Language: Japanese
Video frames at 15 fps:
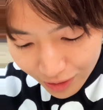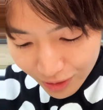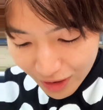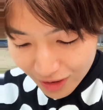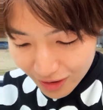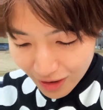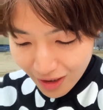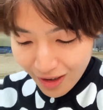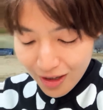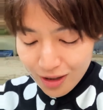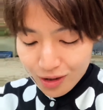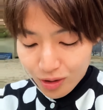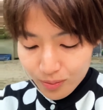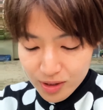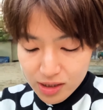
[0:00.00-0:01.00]
ぐらいでね
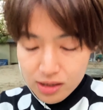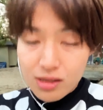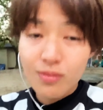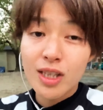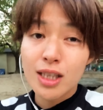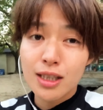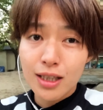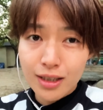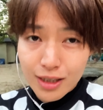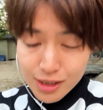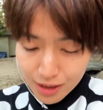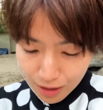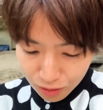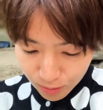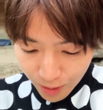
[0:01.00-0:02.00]
読み進めてたんで
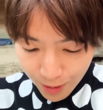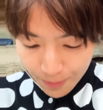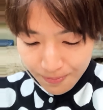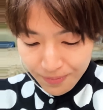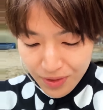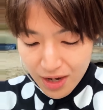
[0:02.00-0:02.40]
すけども、「